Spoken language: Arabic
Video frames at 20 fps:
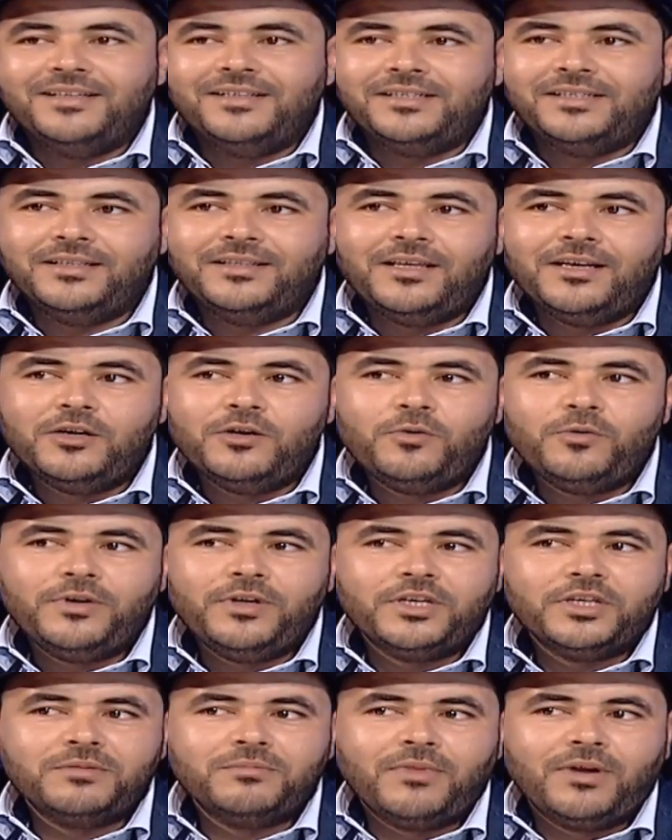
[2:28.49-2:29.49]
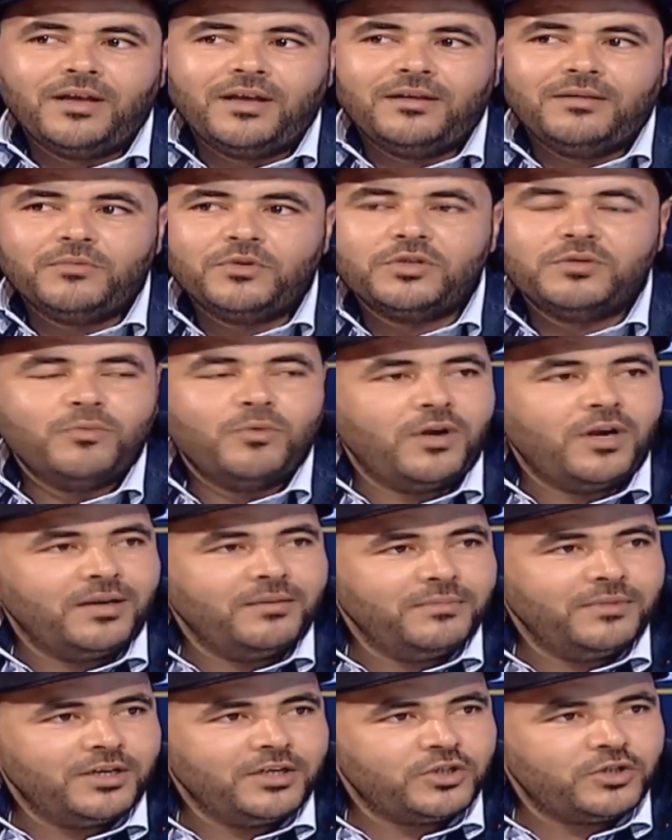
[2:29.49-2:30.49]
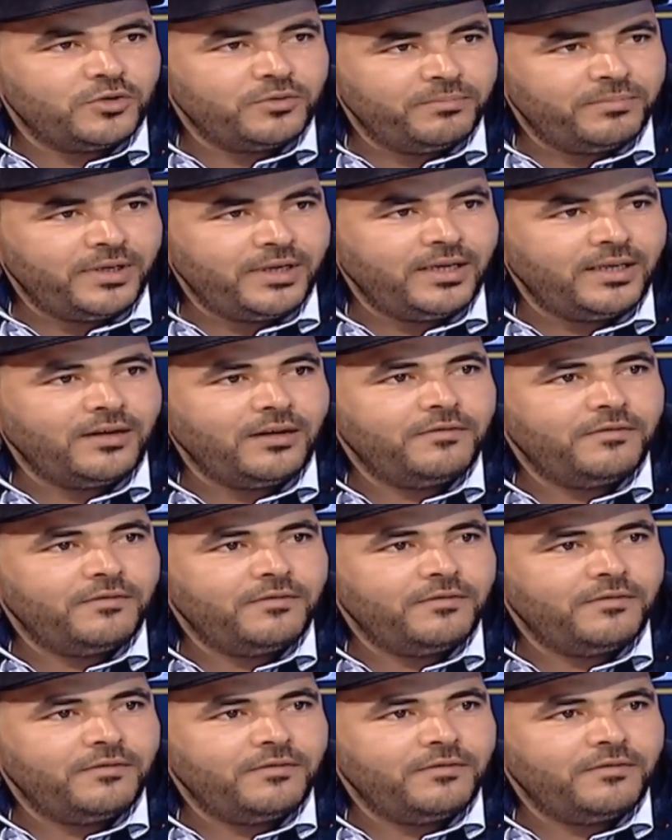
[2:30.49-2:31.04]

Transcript: زاد هو يجمع مجموعه من الشبان